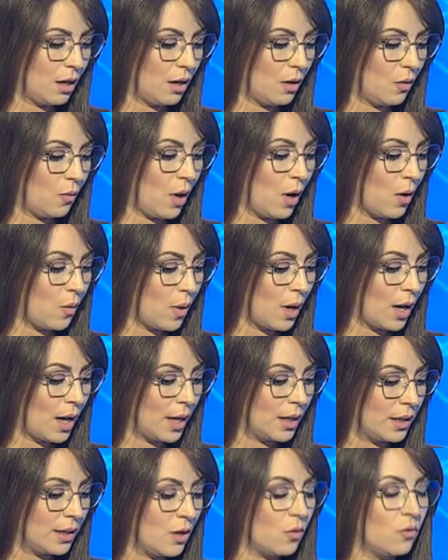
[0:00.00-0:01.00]
وهو
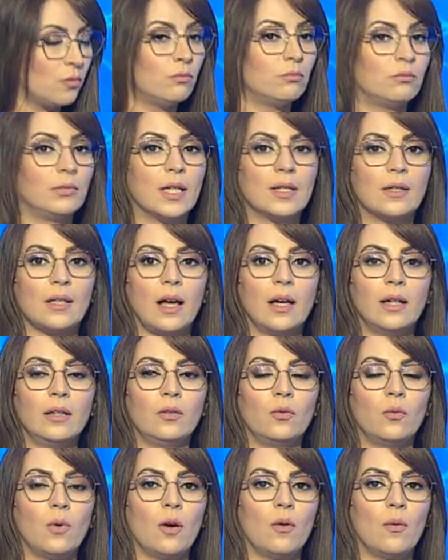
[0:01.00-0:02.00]
اليوم
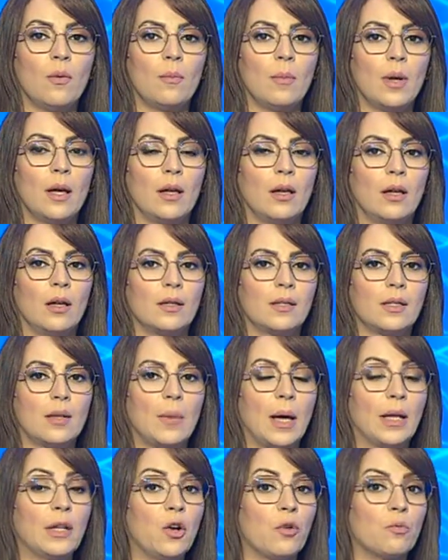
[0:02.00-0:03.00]
يستعد وما
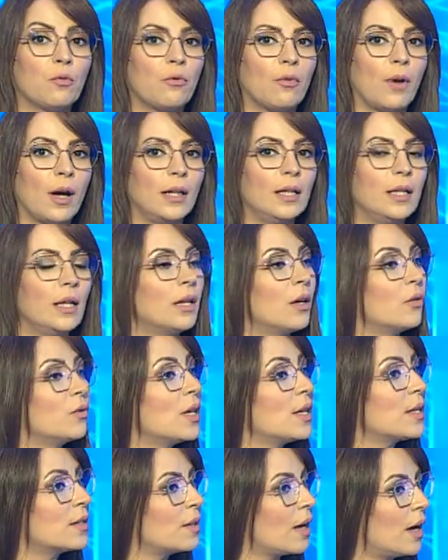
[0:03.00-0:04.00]
سمعناه منذ قليل أنه
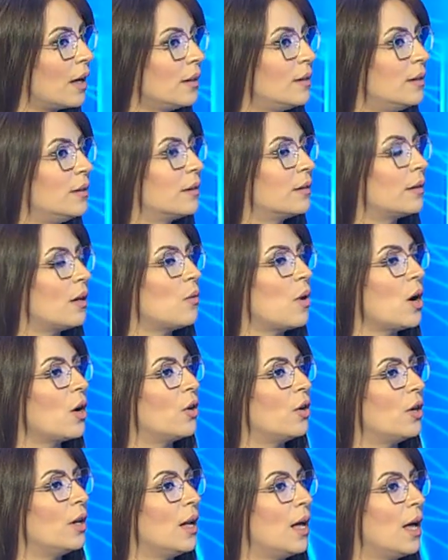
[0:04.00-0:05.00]
يستعد
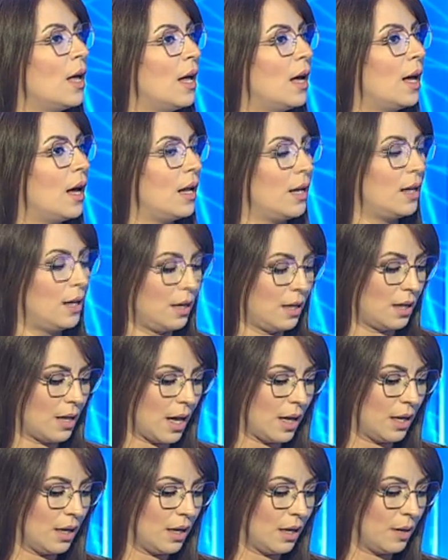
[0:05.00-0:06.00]
للتوغل
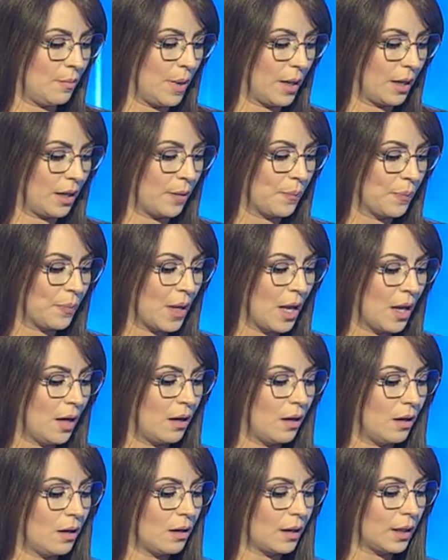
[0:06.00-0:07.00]
البري
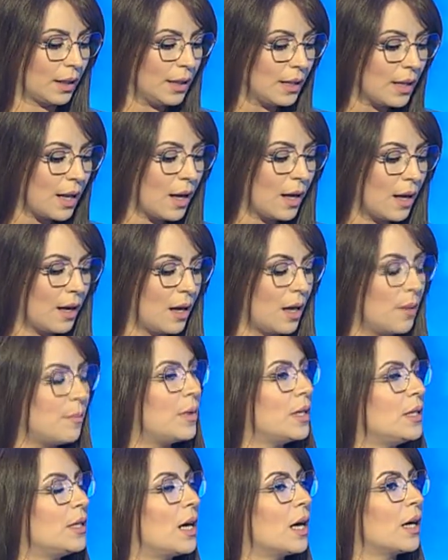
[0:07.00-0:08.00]
قراءة
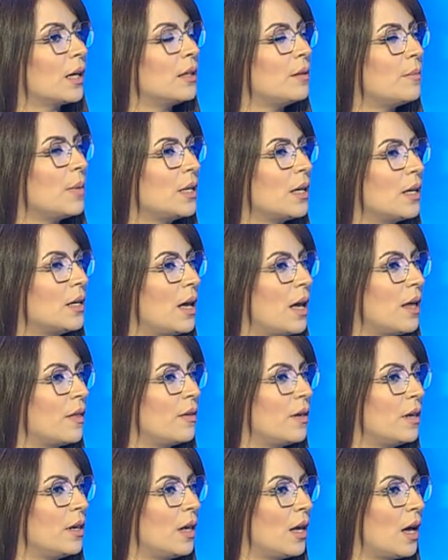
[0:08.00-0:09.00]
أمنية أقليمية
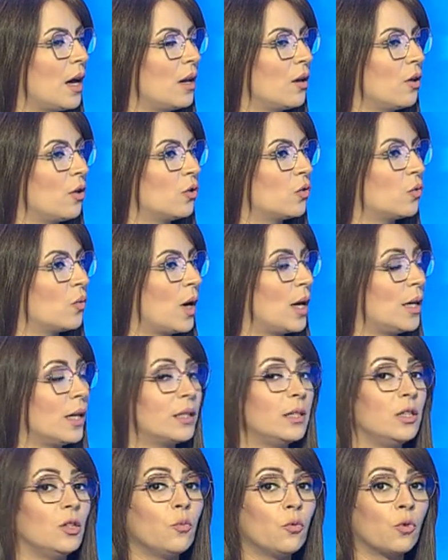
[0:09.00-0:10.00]
لهذه الخطوة
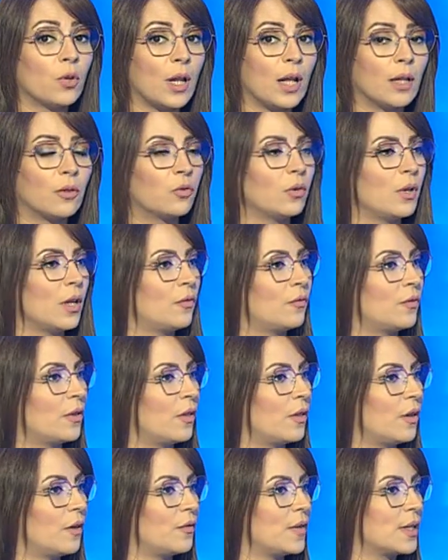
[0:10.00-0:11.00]
التي يمكن أن
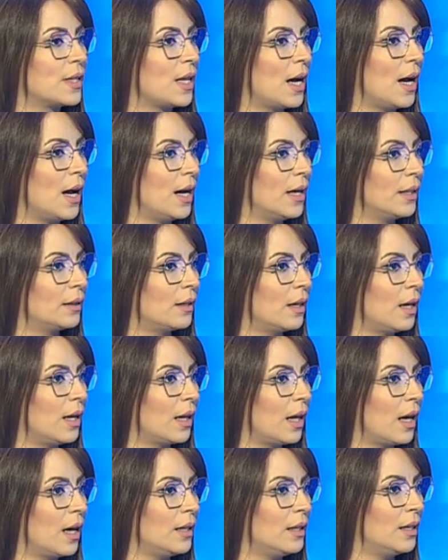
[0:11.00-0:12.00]
تنفذ في الساعات
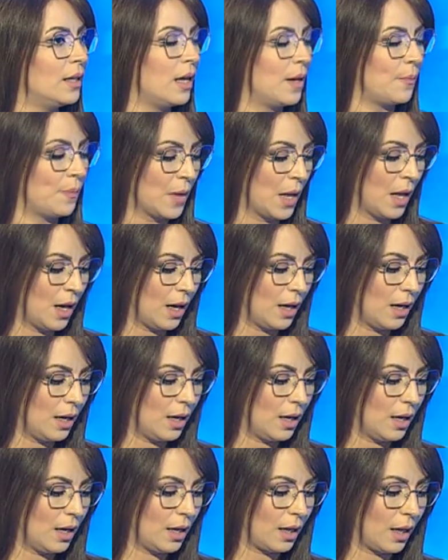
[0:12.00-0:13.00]
القليلة
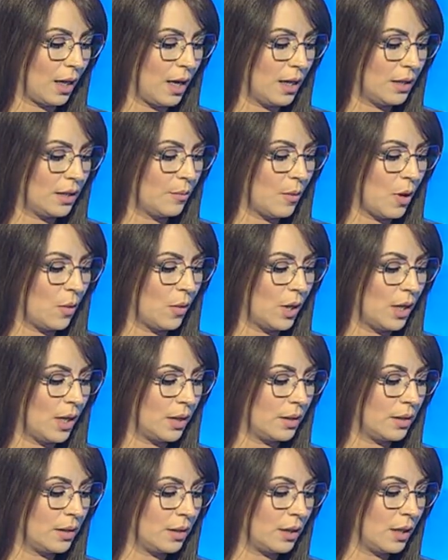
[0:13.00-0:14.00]
القادمة
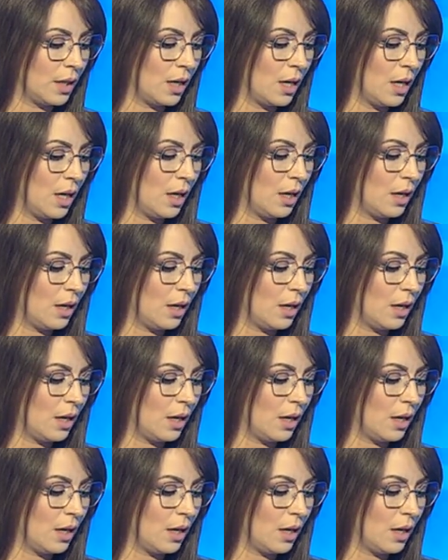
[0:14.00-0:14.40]
والتي